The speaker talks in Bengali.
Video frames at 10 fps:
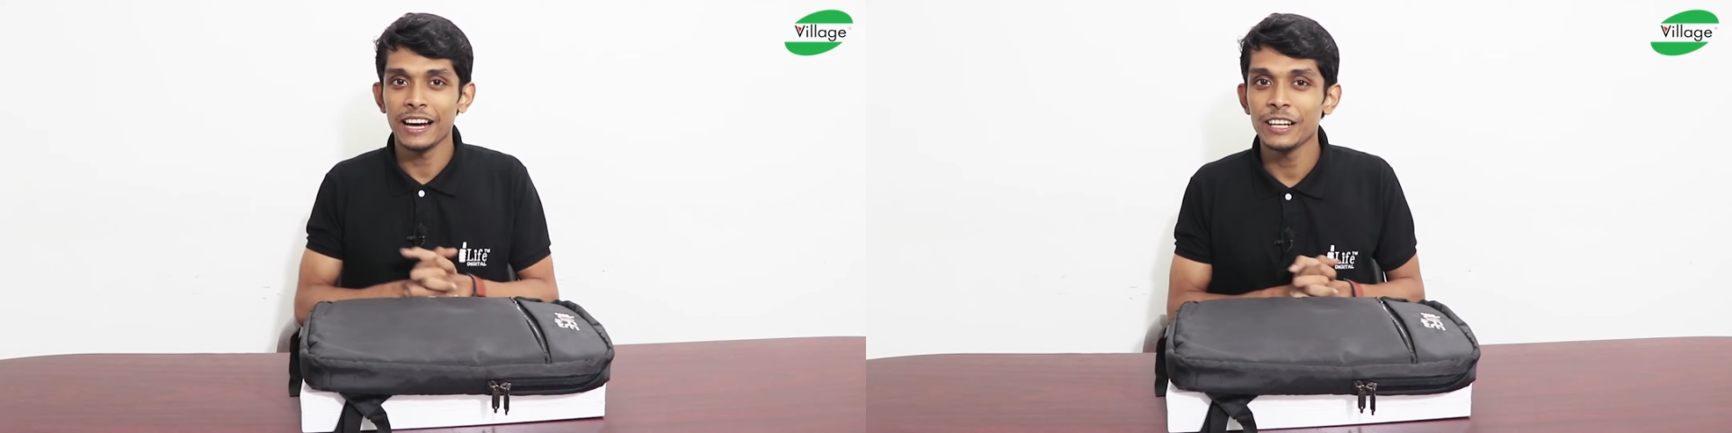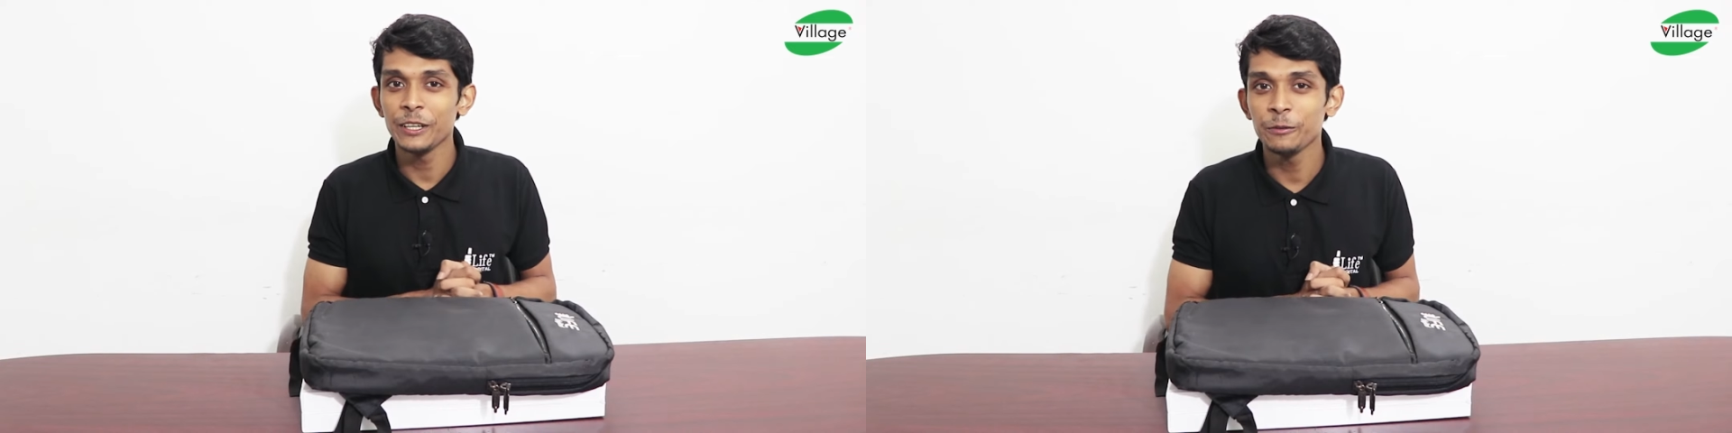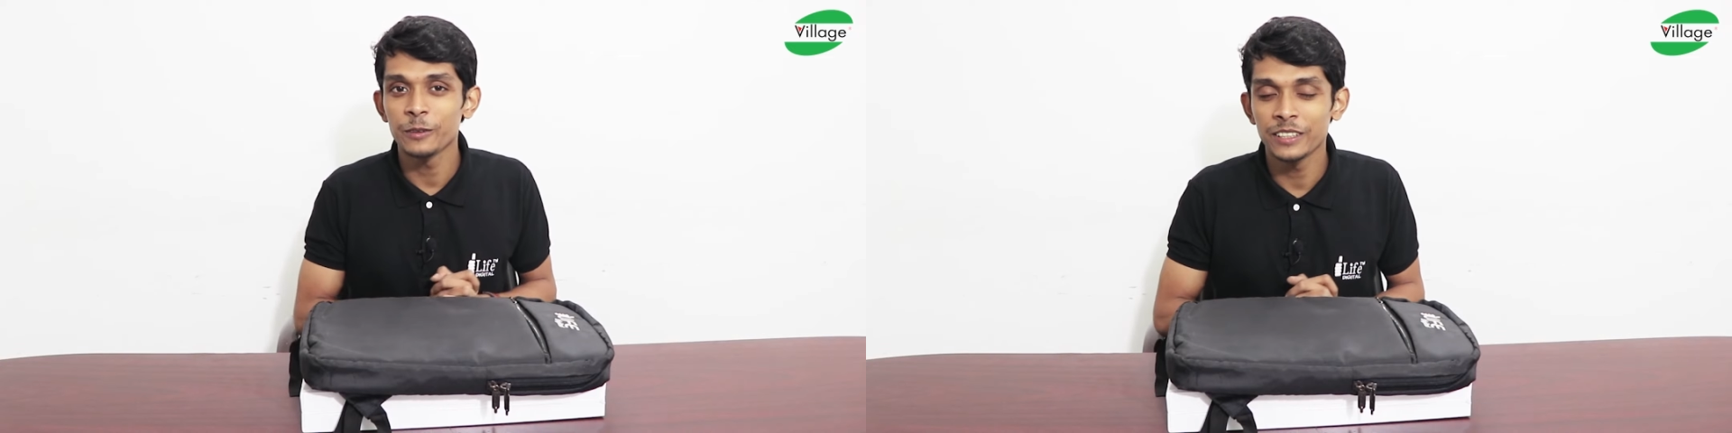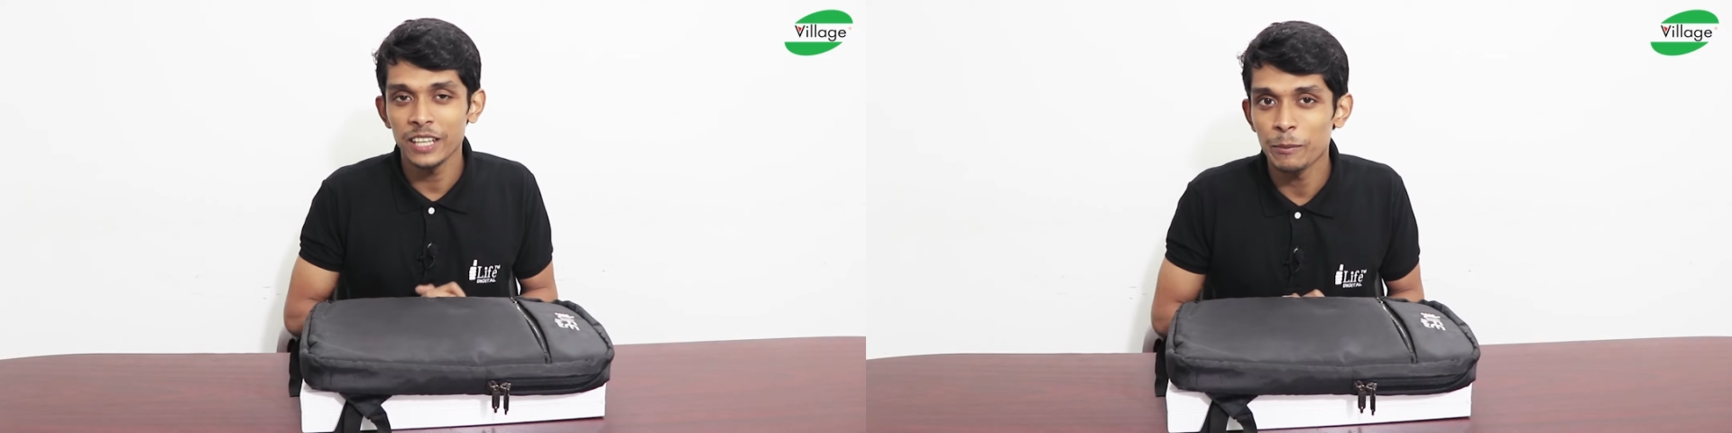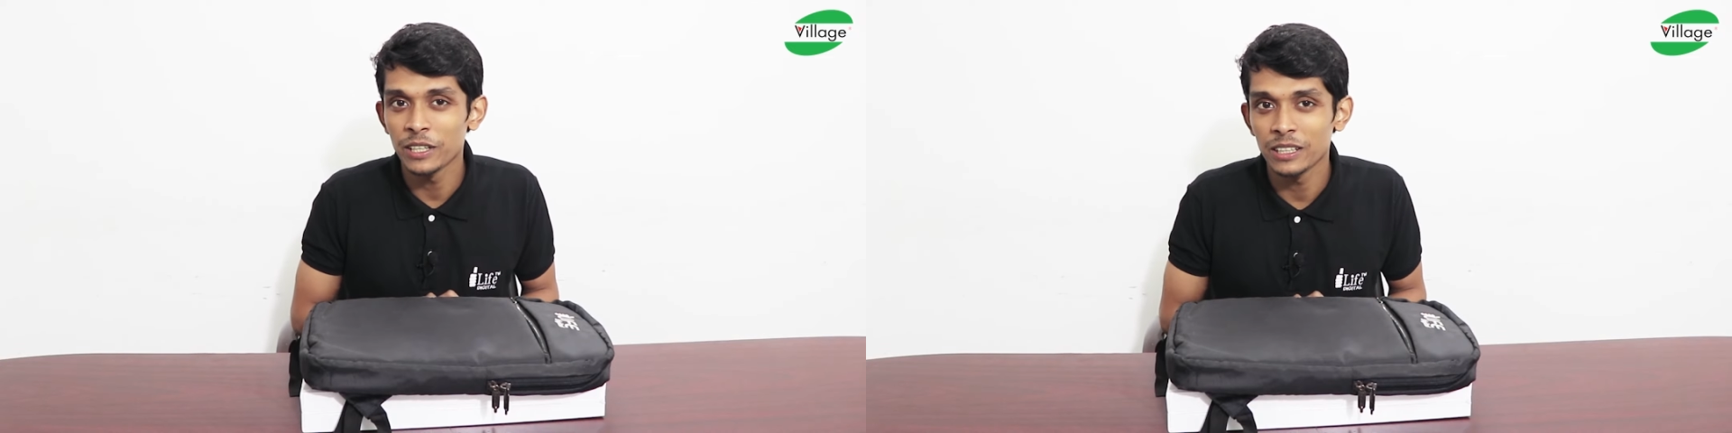আইলাইফ
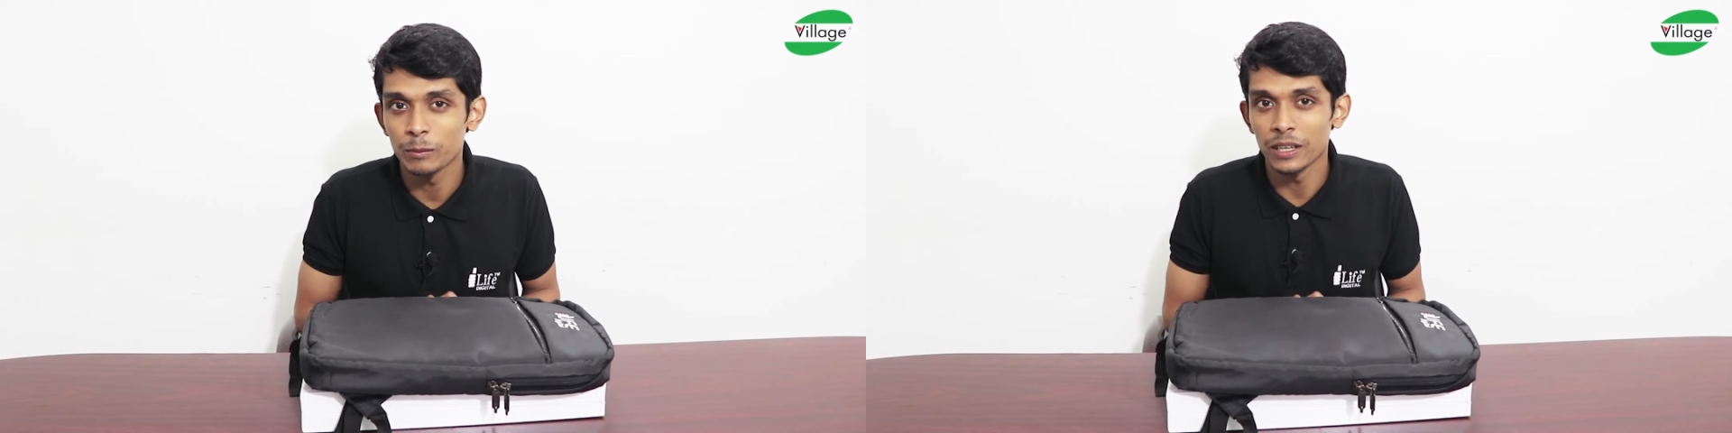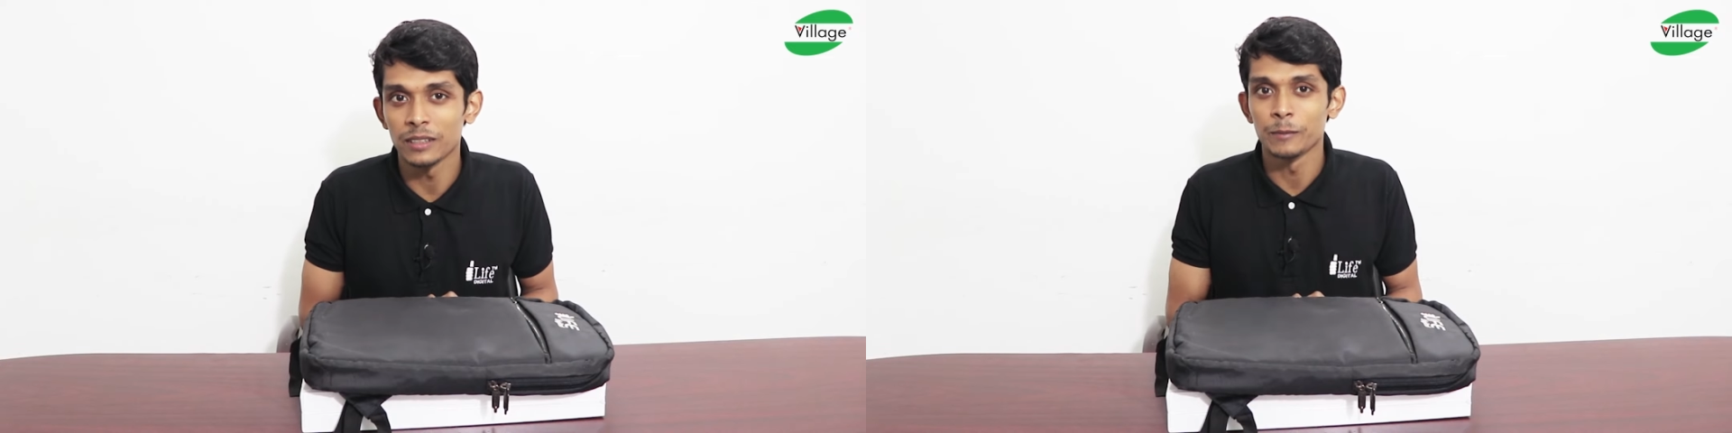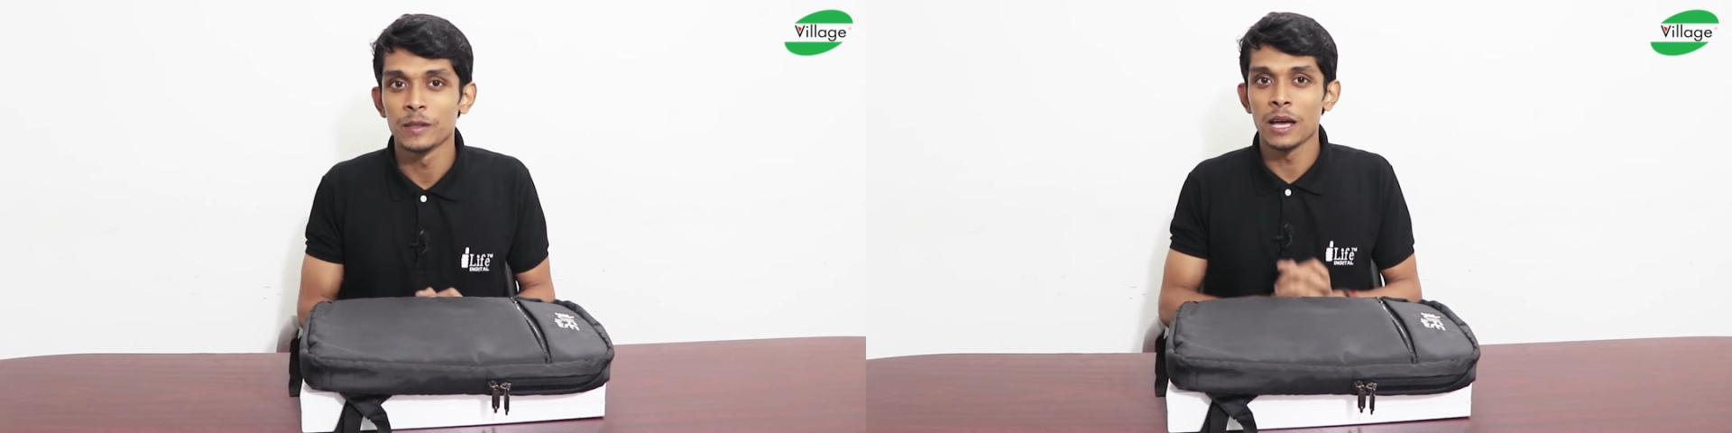একটি আমেরিকান ব্র্যান্ড